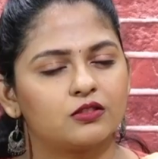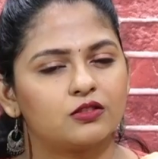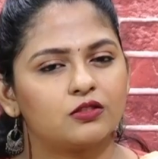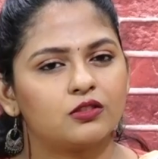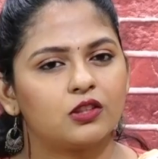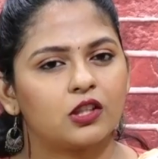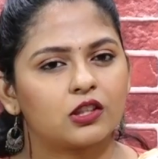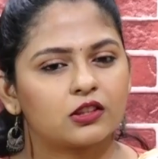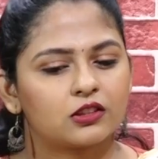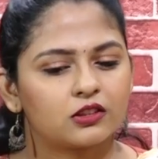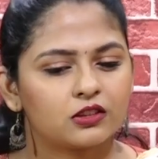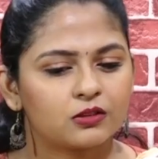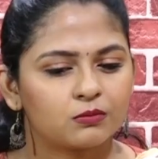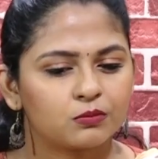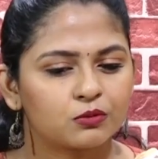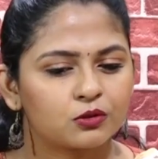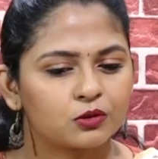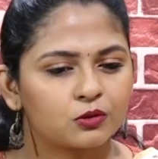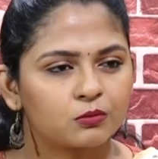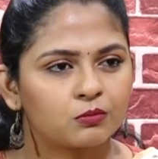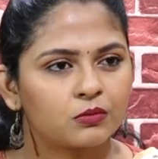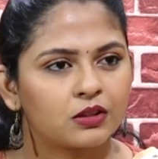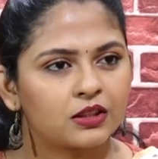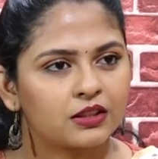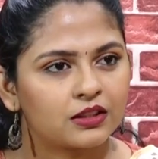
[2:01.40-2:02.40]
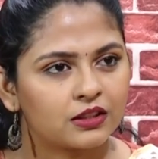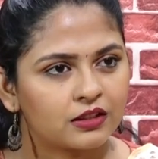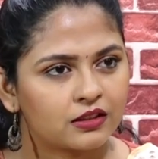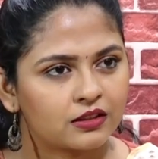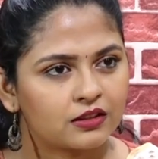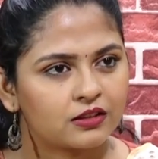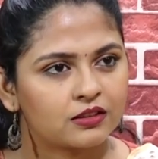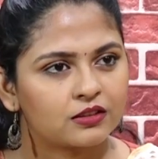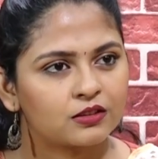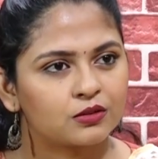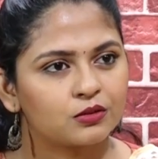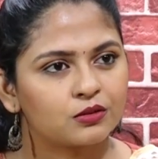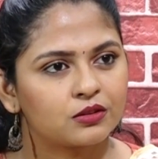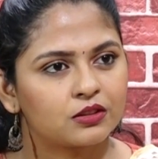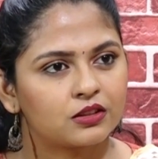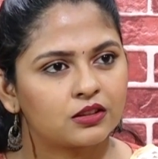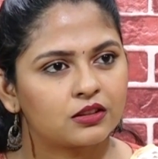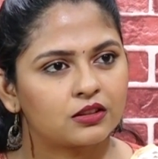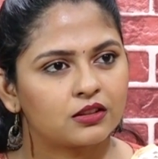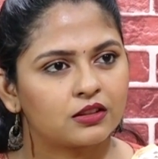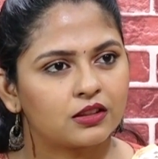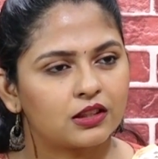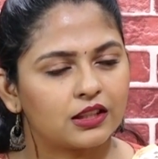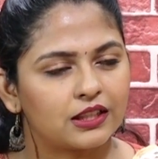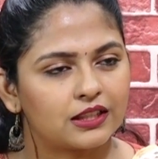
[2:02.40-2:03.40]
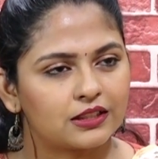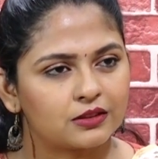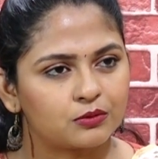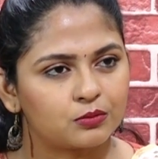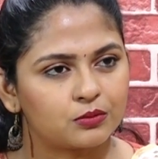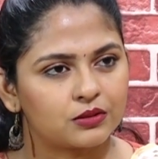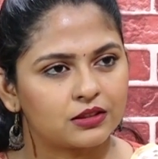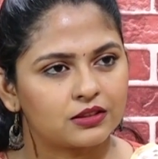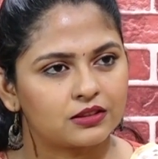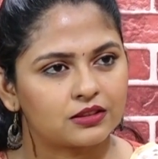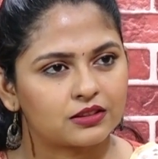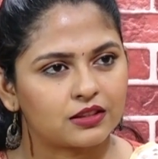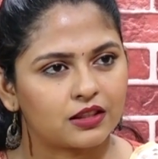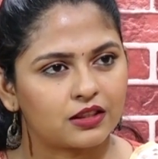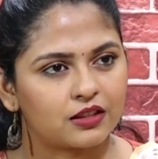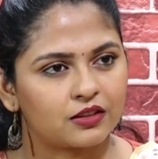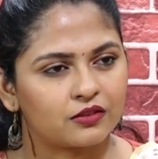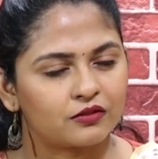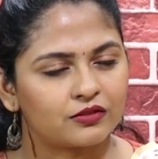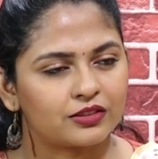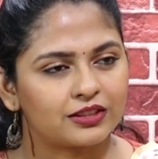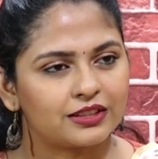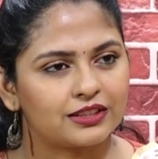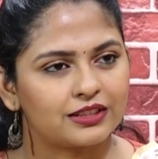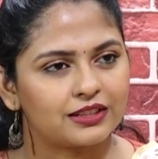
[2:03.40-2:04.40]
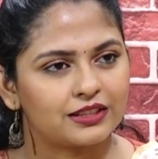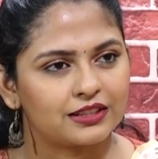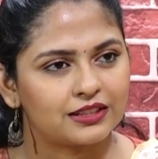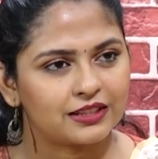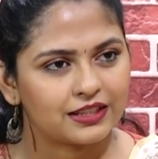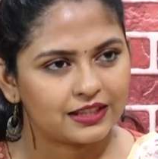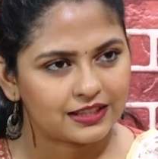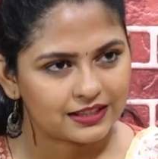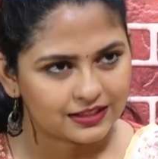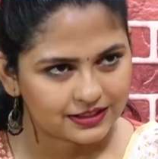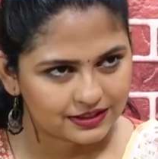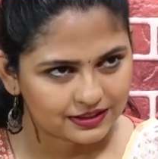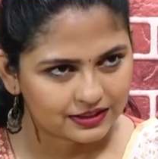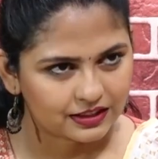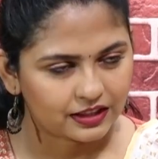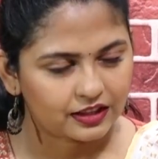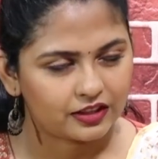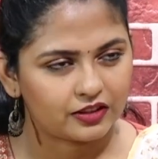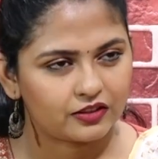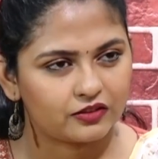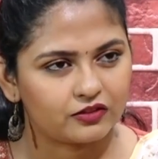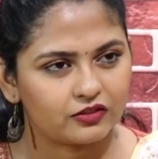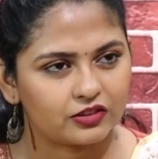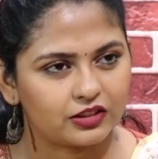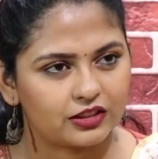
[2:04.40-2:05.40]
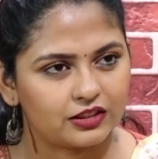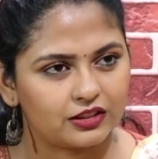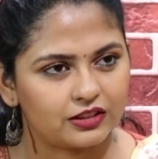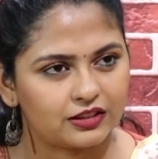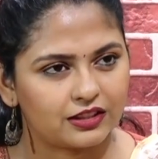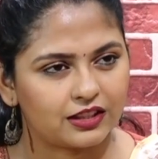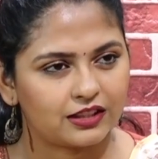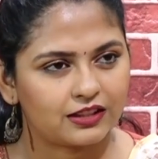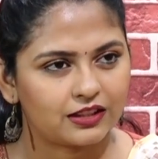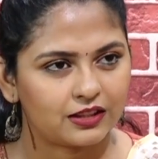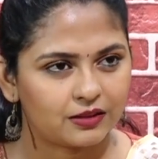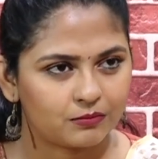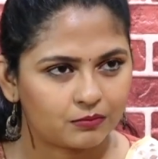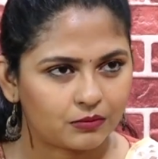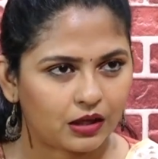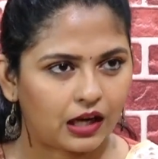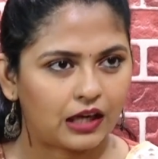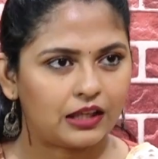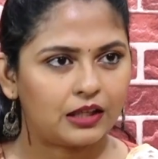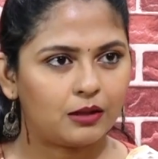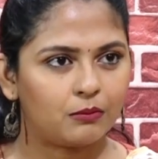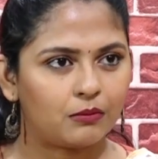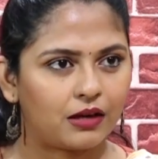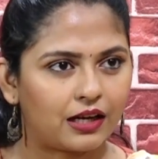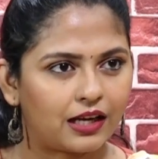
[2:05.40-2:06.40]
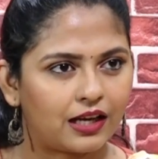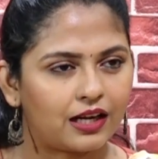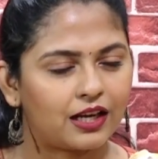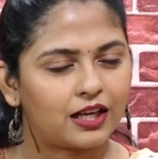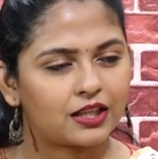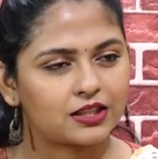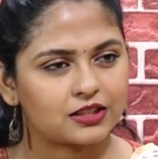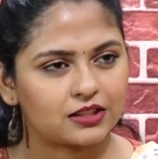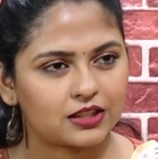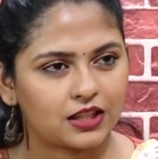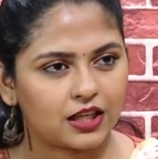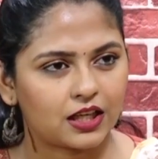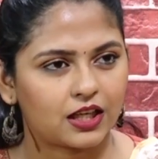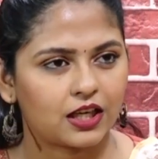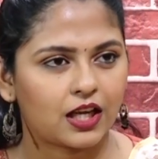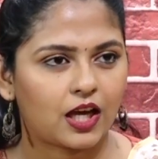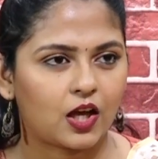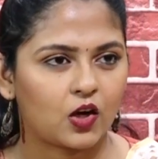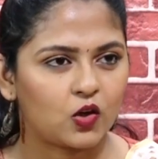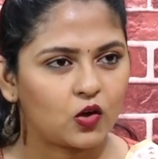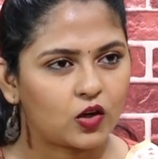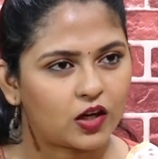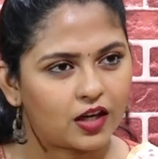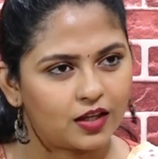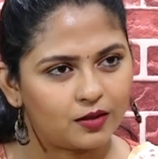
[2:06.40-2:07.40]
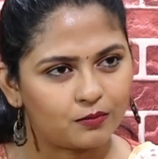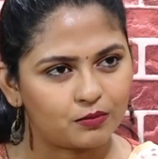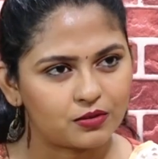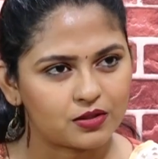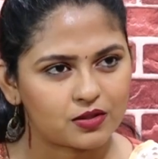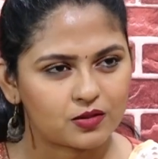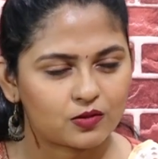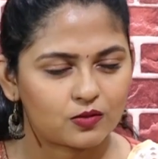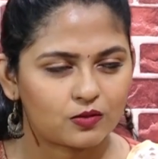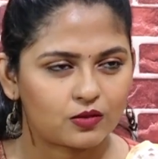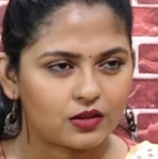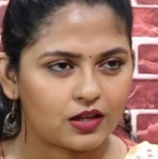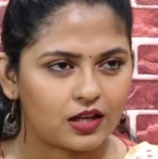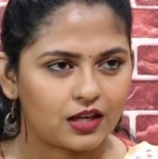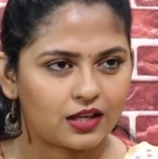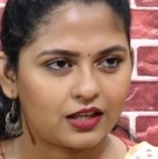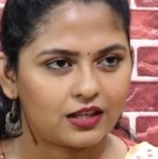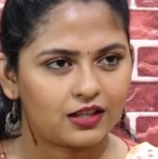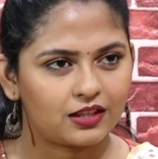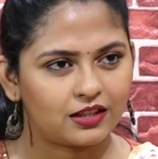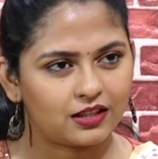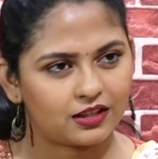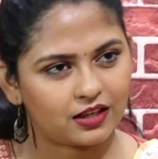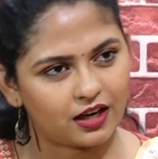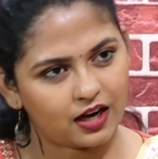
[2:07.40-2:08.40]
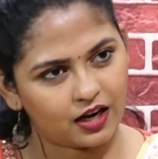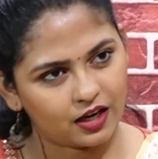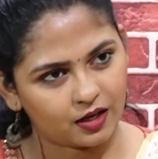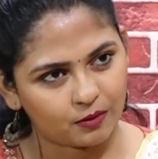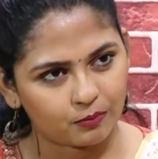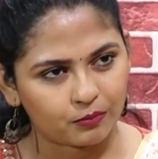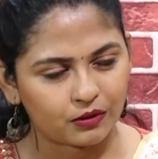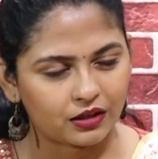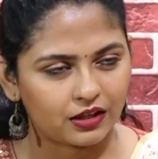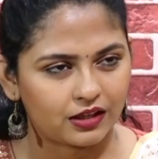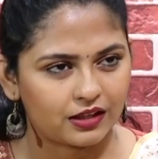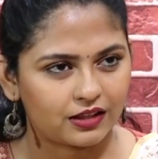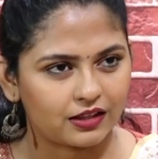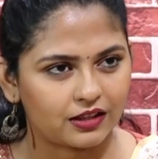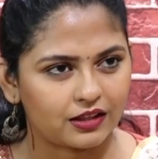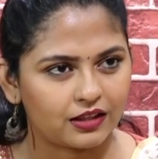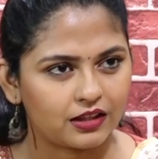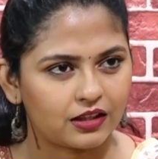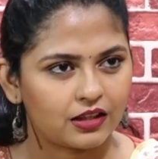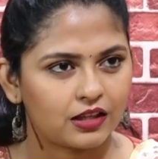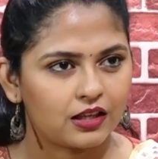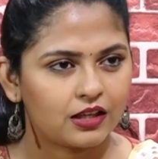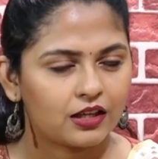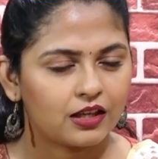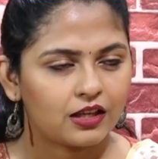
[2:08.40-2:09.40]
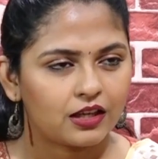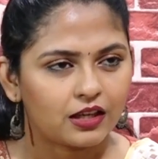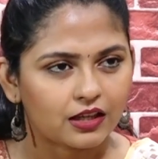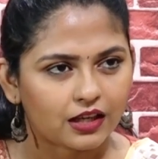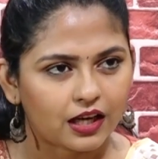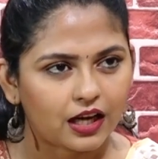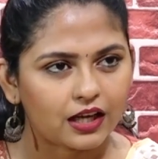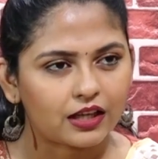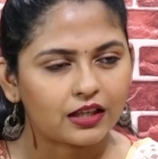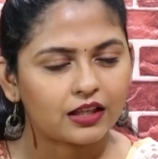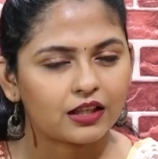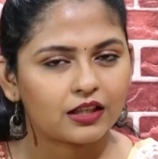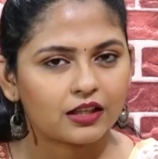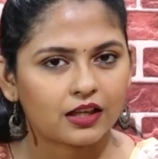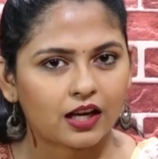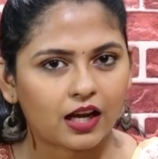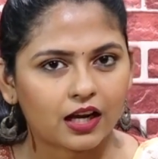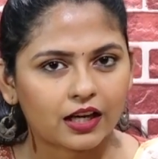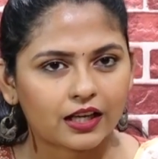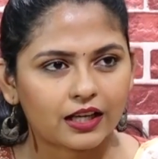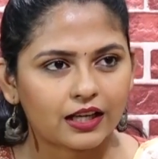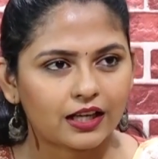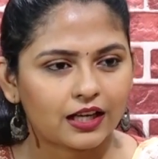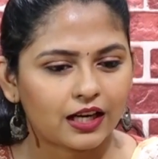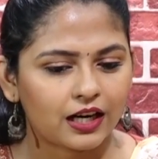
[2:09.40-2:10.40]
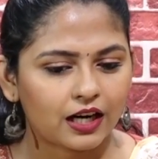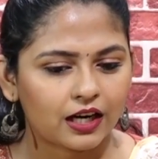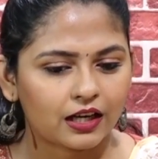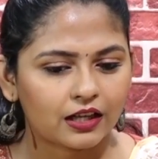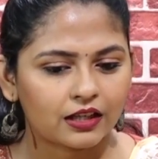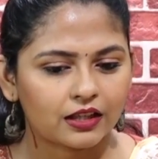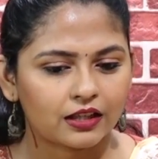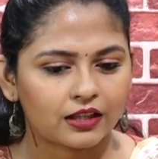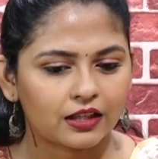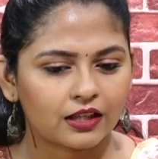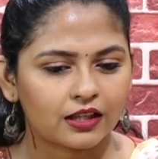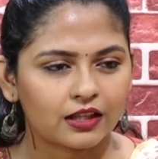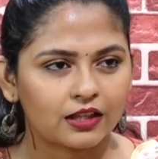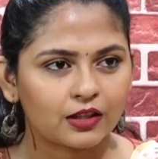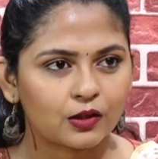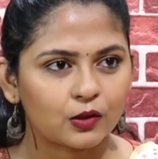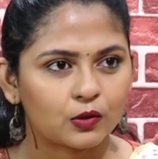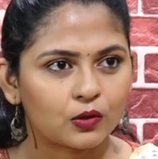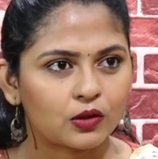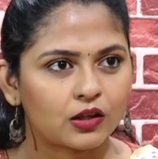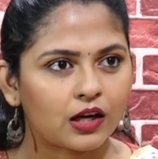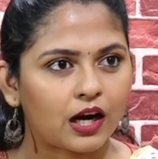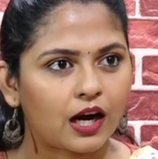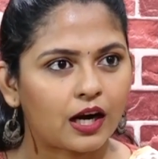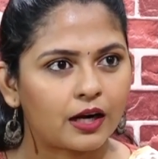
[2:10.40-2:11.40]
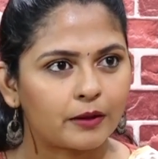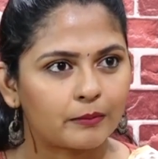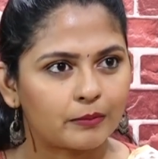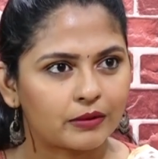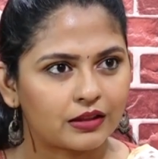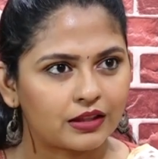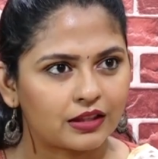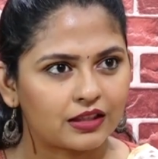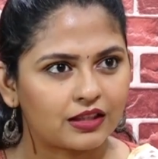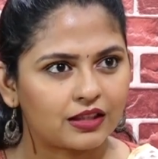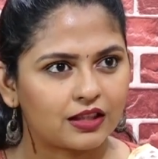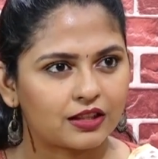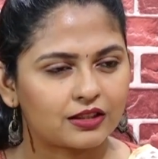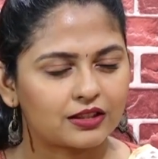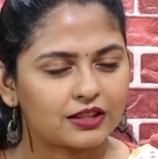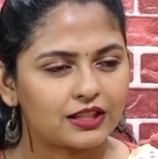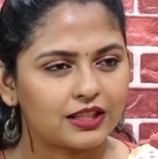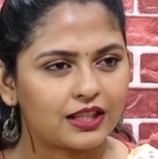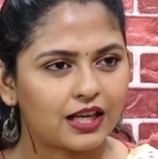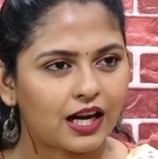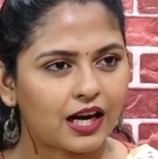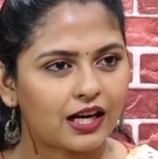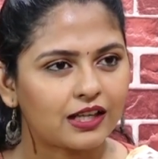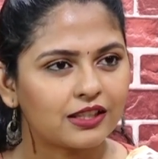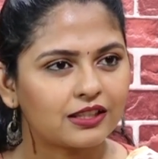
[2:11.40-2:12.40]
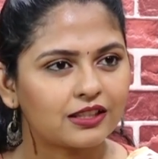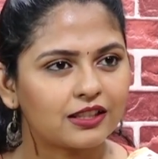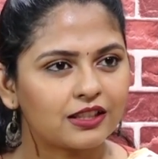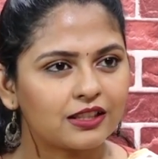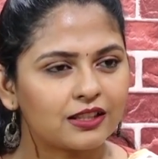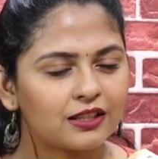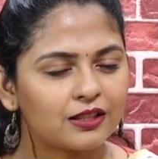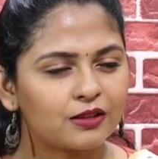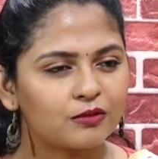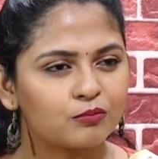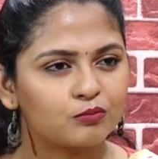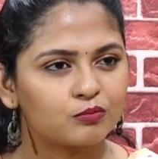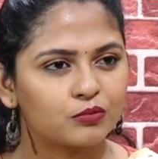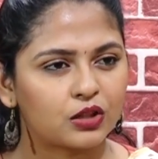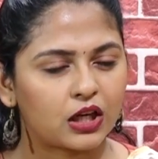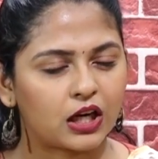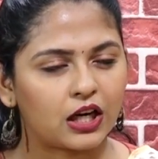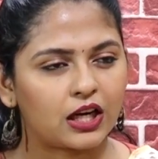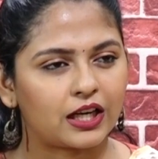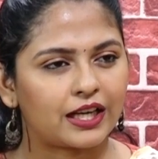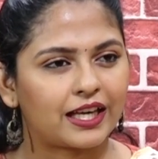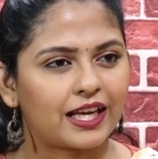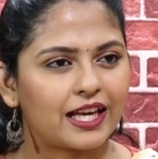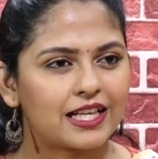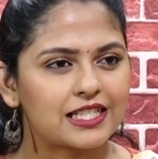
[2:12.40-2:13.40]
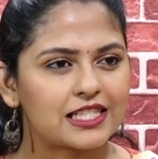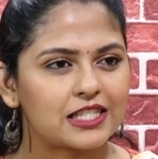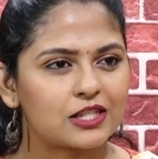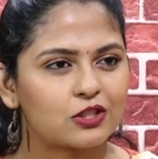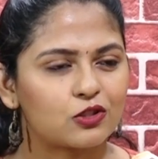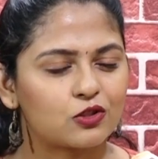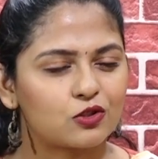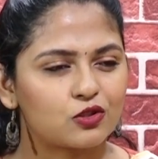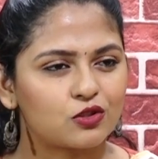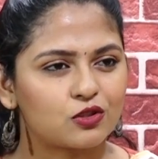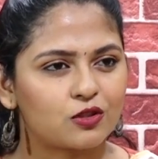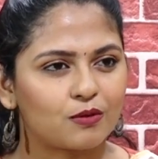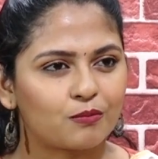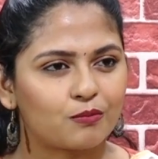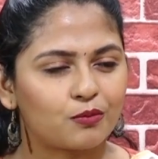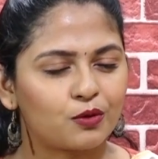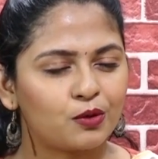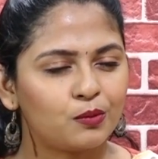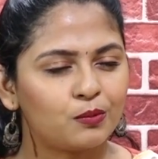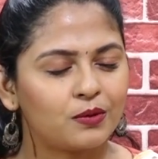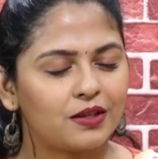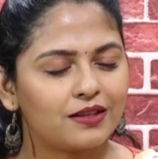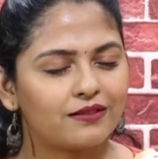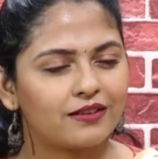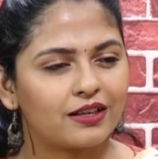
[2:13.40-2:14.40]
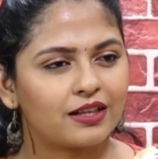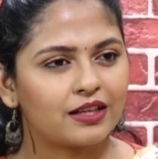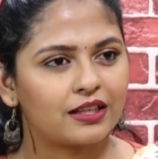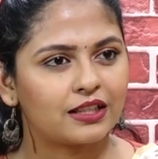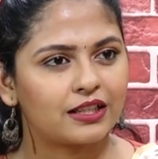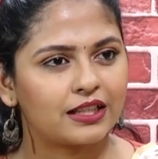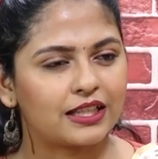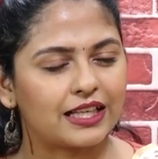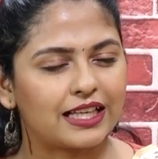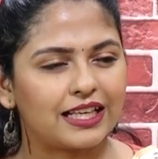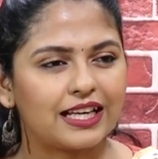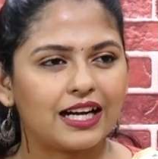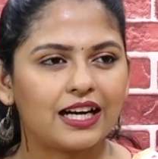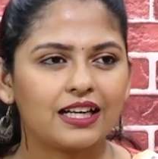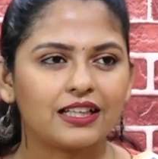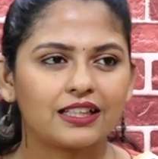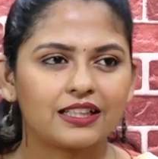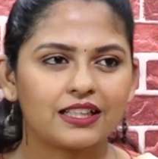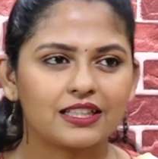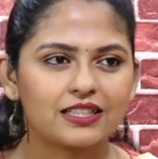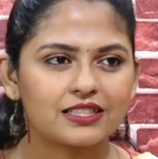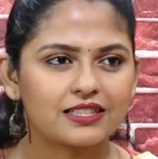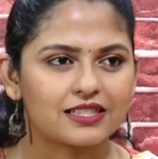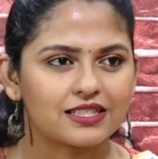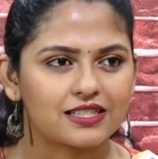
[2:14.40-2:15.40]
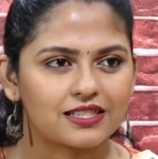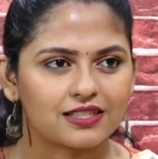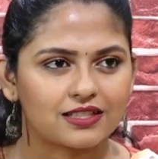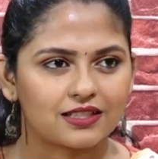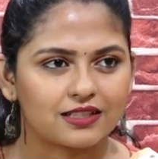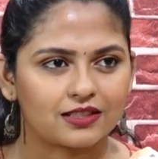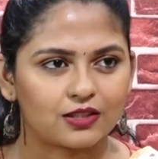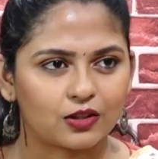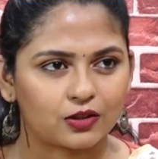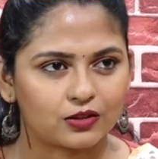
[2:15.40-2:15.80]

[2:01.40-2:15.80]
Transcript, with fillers: సో డాక్టర్ ఇప్పుడు మీ దగ్గరికి కూడా లెస్బియన్స్ కానివ్వండి గేస్ కానివ్వండి అంటే అంటే మగ లక్షణాలు నాలో కనిపిస్తున్నాయి నేను ఆడపిల్లని కానీ నాకు ఎలా అంటే ఇంకొక ఆడపిల్లని ఇలాంటి కేసెస్ వచ్చినప్పుడు మీరు వారిని ఎలా ట్రీట్ చేస్తారు